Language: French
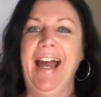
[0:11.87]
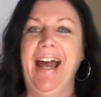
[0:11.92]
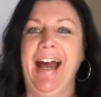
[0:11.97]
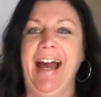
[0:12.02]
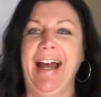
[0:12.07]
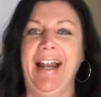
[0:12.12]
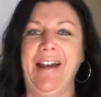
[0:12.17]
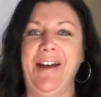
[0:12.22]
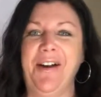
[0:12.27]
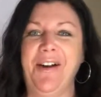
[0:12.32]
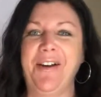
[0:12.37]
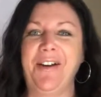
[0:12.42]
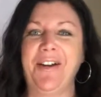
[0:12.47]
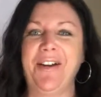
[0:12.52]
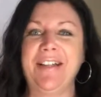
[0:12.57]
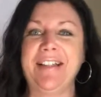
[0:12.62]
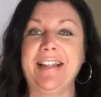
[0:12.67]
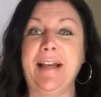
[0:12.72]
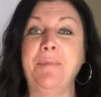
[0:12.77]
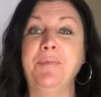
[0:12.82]
Alors,
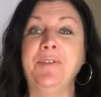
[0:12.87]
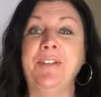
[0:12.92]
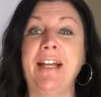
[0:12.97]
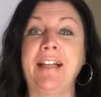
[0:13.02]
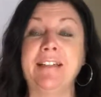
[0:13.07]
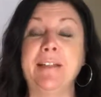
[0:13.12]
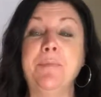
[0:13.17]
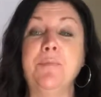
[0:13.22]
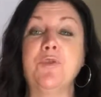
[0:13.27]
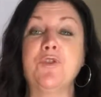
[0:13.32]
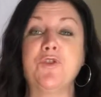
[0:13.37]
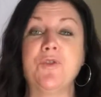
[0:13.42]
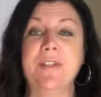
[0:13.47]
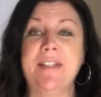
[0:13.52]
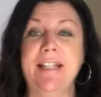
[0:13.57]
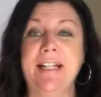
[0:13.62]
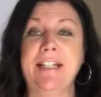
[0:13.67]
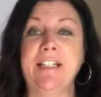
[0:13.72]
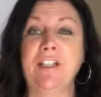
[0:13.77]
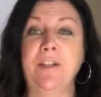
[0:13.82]
euh, sans plus tarder, pour ceux et
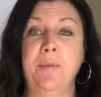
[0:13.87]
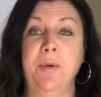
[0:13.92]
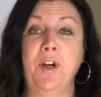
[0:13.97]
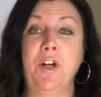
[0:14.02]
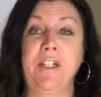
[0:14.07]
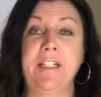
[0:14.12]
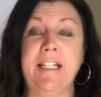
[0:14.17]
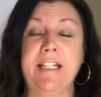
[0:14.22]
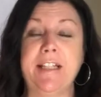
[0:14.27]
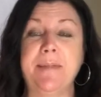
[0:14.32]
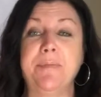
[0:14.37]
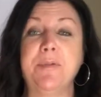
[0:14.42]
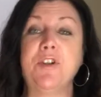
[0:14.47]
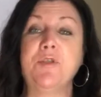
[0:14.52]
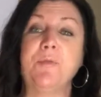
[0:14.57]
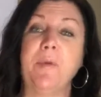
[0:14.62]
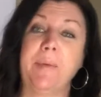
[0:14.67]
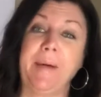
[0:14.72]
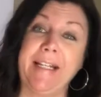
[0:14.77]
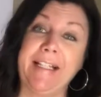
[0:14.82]
celles qui ne me connaissent pas, je
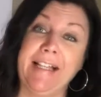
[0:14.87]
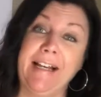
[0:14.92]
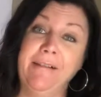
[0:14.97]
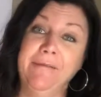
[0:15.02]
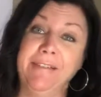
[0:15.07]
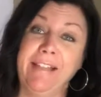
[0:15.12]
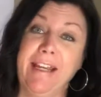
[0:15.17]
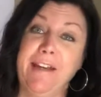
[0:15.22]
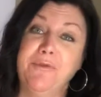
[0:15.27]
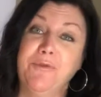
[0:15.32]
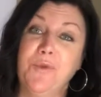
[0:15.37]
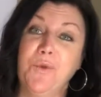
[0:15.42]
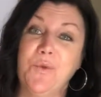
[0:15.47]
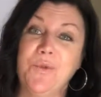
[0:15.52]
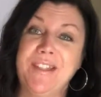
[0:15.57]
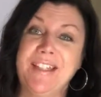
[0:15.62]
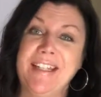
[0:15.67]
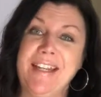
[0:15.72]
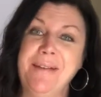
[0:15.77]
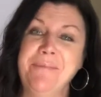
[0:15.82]
me présente, Eve
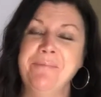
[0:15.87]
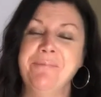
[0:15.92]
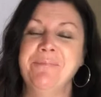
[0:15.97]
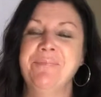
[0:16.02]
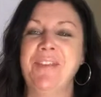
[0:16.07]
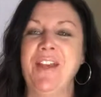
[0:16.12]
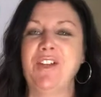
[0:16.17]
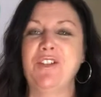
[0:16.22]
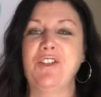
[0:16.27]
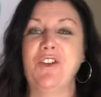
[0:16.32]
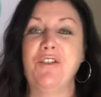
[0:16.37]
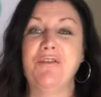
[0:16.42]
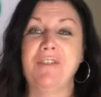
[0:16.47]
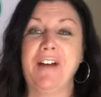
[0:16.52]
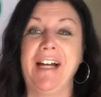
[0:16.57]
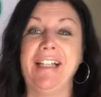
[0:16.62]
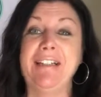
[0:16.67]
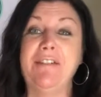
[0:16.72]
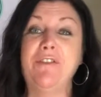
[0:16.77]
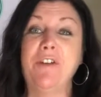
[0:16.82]
Gauthier. J'œuvre
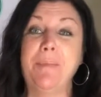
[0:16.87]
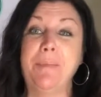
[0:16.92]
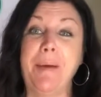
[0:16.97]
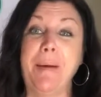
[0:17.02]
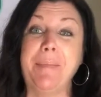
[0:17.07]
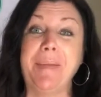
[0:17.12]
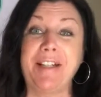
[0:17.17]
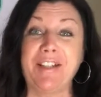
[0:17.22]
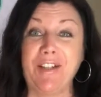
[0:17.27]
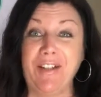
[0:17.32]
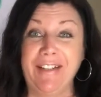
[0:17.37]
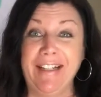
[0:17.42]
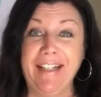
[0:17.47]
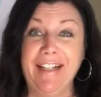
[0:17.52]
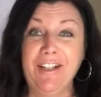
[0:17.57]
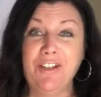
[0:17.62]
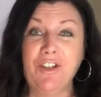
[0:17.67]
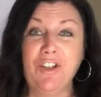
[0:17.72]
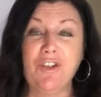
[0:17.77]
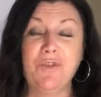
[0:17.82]
en développement
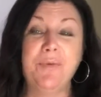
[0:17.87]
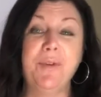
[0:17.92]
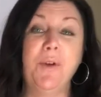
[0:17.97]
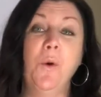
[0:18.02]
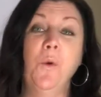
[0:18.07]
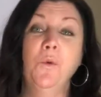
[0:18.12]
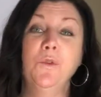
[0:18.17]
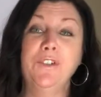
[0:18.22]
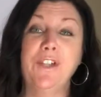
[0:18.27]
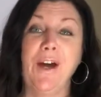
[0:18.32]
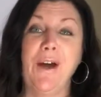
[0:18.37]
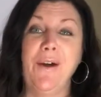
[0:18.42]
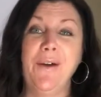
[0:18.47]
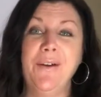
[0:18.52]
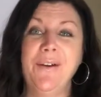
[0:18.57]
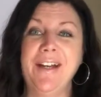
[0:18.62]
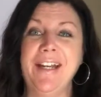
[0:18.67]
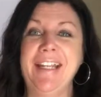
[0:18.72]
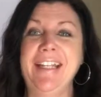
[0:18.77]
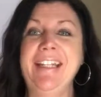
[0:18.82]
personnel, je suis
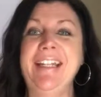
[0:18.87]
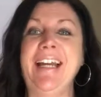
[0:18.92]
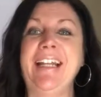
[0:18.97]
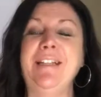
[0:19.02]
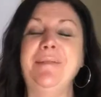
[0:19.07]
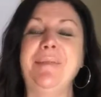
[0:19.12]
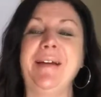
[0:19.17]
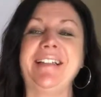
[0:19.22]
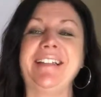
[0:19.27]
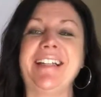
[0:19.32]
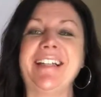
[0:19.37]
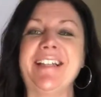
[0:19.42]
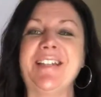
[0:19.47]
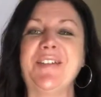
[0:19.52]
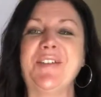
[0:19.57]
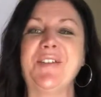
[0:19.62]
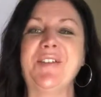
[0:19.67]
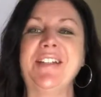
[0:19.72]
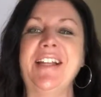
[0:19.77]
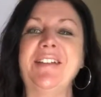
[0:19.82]
auteur et
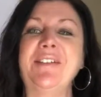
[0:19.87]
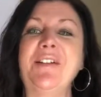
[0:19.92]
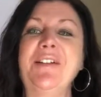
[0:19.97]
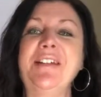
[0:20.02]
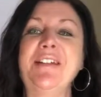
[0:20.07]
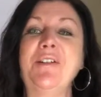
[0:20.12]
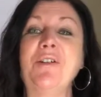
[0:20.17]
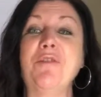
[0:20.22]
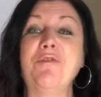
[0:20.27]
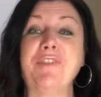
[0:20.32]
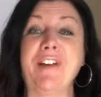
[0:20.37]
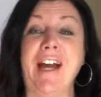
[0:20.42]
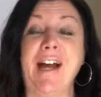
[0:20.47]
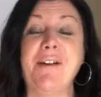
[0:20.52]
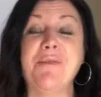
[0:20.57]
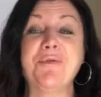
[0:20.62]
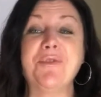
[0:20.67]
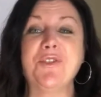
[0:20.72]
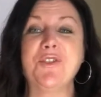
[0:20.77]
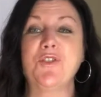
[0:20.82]
animatrice d'ateliers
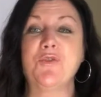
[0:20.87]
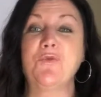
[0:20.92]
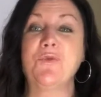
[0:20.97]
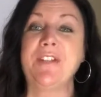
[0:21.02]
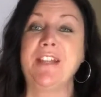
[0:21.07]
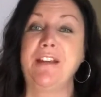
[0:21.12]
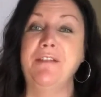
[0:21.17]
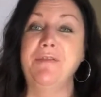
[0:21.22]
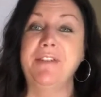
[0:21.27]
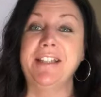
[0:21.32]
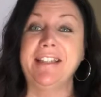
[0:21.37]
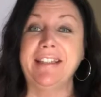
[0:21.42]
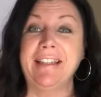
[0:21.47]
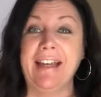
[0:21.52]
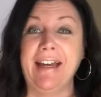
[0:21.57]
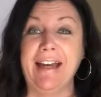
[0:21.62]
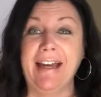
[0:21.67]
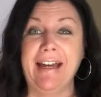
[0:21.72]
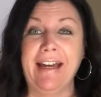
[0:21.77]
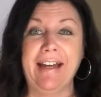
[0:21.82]
conférences. Je vous invite
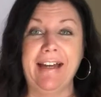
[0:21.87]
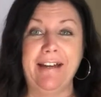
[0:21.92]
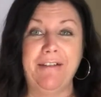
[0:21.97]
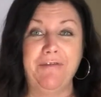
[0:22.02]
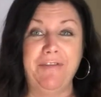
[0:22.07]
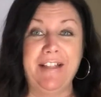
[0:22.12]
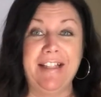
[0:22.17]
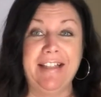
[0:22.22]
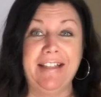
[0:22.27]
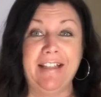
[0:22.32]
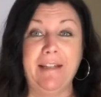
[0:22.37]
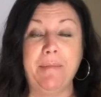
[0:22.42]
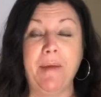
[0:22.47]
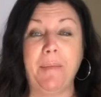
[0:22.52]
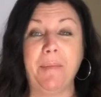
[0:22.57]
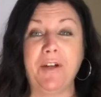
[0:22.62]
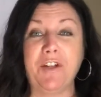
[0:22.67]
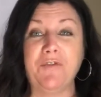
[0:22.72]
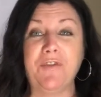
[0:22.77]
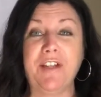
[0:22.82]
à visiter ma
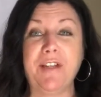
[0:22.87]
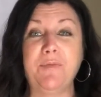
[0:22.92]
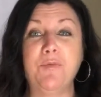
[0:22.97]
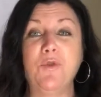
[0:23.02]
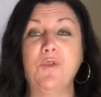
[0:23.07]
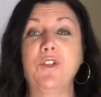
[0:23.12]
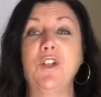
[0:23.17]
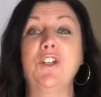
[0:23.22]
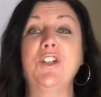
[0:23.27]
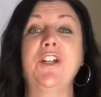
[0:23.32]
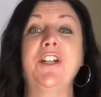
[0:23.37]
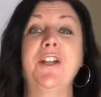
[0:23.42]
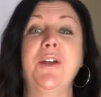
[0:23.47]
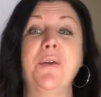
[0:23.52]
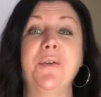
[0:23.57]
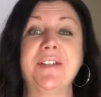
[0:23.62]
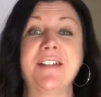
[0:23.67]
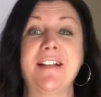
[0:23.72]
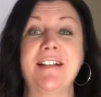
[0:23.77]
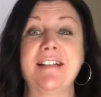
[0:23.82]
page Facebook de Donner
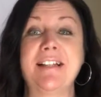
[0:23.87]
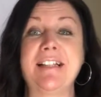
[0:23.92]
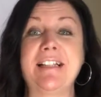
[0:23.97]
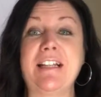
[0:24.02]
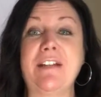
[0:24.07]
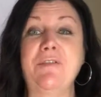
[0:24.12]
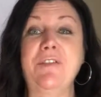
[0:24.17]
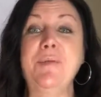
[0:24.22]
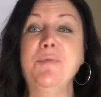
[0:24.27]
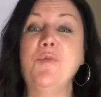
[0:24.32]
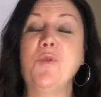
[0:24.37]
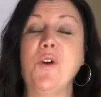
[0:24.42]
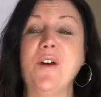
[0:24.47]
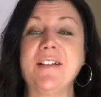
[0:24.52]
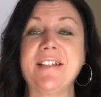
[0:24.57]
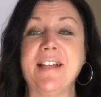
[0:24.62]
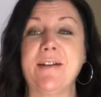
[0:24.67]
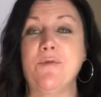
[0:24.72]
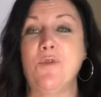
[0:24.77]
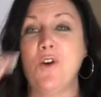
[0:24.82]
un sens à sa vie pour
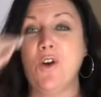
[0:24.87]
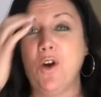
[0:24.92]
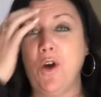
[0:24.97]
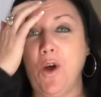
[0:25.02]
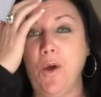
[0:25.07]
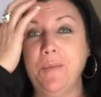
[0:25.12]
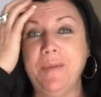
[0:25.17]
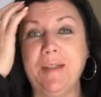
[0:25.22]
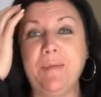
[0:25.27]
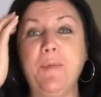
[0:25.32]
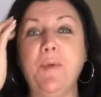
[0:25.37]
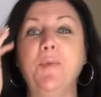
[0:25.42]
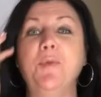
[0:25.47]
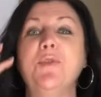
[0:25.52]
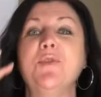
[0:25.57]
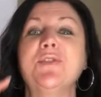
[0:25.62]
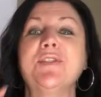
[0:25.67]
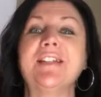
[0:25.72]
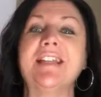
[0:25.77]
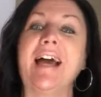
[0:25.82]
en savoir un petit peu
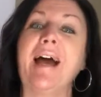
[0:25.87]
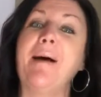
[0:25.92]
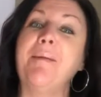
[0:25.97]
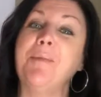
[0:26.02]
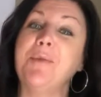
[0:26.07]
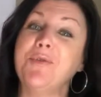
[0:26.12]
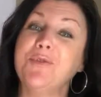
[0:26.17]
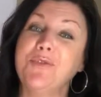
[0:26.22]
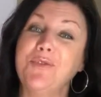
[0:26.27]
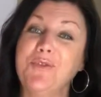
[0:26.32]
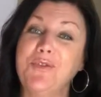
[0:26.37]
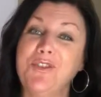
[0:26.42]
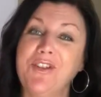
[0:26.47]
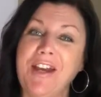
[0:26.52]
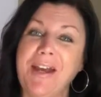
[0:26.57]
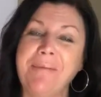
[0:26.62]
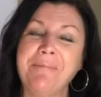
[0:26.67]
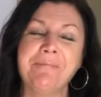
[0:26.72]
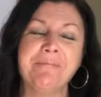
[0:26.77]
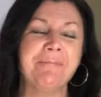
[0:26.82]
plus à mon
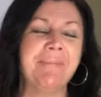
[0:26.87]
sujet.